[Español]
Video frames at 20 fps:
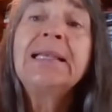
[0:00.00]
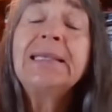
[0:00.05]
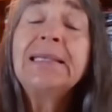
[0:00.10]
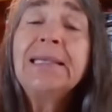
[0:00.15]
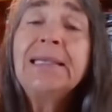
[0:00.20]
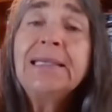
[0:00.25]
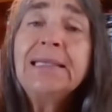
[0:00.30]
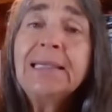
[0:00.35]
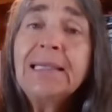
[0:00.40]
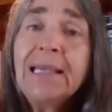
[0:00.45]

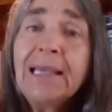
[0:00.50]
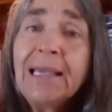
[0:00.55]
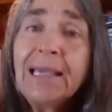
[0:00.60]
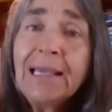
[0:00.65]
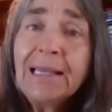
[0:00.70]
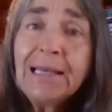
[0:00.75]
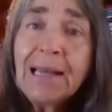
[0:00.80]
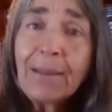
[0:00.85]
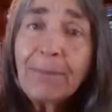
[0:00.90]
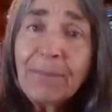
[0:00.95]
y
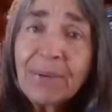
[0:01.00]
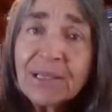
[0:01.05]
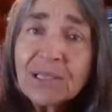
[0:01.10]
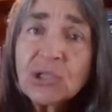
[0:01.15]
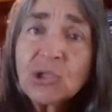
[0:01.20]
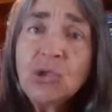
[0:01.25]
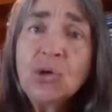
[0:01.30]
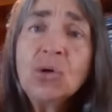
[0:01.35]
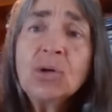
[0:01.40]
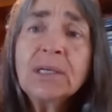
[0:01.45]
en la
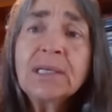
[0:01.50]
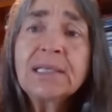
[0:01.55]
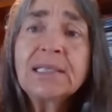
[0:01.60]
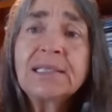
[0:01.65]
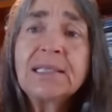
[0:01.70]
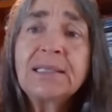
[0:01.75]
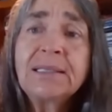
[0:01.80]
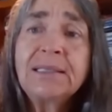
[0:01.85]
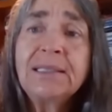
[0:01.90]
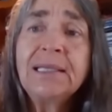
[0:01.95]
presión que
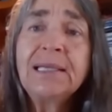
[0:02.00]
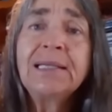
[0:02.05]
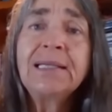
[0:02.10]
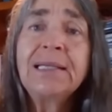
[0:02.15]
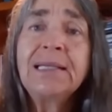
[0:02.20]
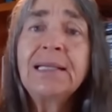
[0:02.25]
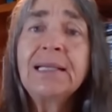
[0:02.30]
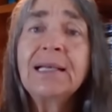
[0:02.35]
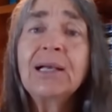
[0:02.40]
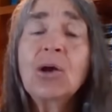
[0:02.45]
se
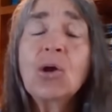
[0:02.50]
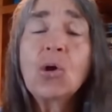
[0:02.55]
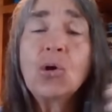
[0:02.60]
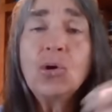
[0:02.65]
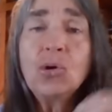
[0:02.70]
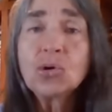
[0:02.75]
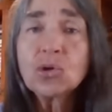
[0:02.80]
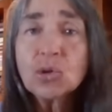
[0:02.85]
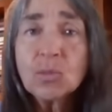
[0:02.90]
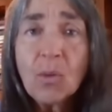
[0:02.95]
tiene
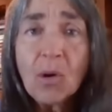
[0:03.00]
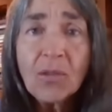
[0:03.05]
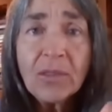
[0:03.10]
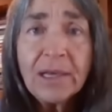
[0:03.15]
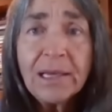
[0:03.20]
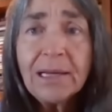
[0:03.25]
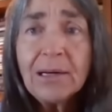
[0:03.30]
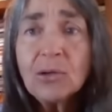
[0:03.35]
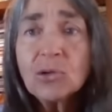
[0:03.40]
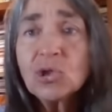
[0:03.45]
con los
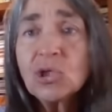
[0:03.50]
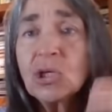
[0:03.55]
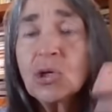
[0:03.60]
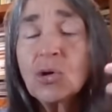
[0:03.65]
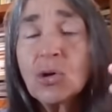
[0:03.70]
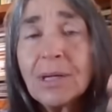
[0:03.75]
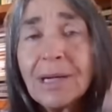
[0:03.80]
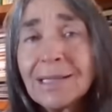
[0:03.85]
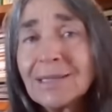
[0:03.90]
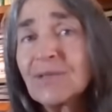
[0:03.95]
modelos y
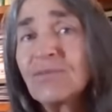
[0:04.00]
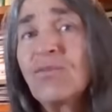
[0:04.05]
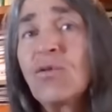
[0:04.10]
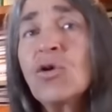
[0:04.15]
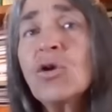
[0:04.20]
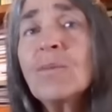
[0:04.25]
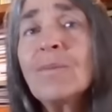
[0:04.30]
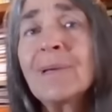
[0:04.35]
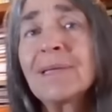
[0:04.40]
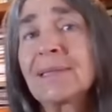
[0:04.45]
con las
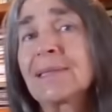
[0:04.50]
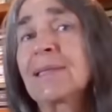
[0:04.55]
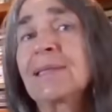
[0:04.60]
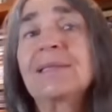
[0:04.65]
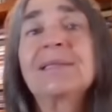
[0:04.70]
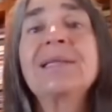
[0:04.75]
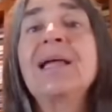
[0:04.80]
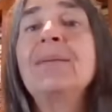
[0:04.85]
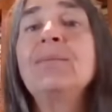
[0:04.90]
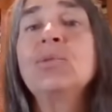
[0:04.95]
formas que
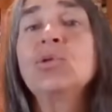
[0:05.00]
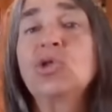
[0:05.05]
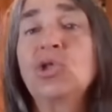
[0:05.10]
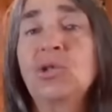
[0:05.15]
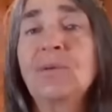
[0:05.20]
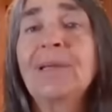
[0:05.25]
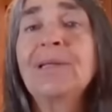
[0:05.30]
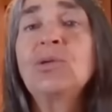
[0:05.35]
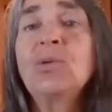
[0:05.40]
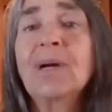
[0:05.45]
estamos
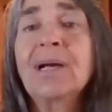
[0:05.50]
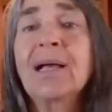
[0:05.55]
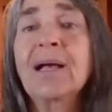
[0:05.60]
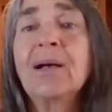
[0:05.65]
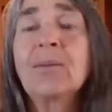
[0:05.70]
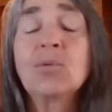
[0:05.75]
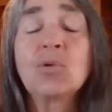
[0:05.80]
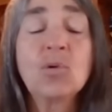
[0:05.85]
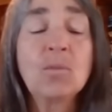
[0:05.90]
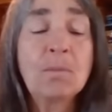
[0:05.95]
llevando a
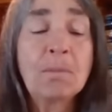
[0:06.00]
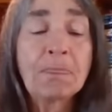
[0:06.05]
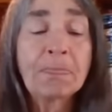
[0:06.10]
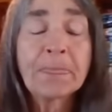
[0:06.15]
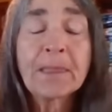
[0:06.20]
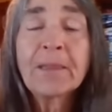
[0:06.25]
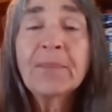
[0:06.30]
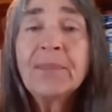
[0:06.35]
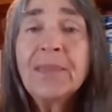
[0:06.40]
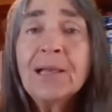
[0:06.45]
cabo
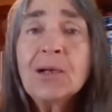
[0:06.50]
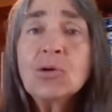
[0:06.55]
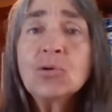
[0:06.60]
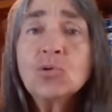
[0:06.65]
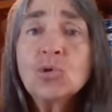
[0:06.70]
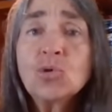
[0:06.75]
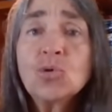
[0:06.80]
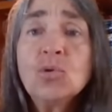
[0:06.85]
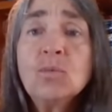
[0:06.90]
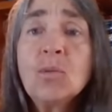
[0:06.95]
de
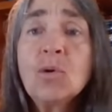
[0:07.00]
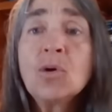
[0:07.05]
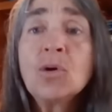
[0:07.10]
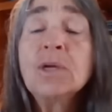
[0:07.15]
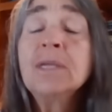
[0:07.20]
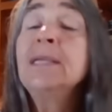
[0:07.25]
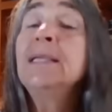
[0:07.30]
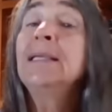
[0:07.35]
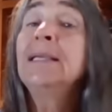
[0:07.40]
consumo